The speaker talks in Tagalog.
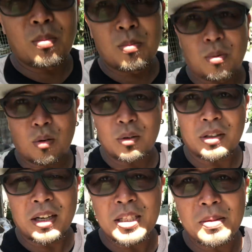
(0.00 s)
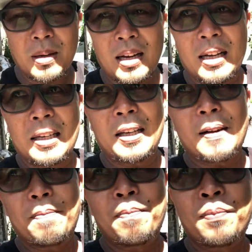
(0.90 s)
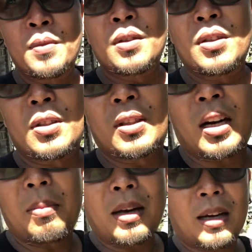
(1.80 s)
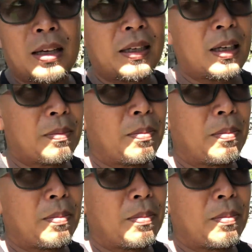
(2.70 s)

Purok Trace mga kalingap. So tara mga kalingap,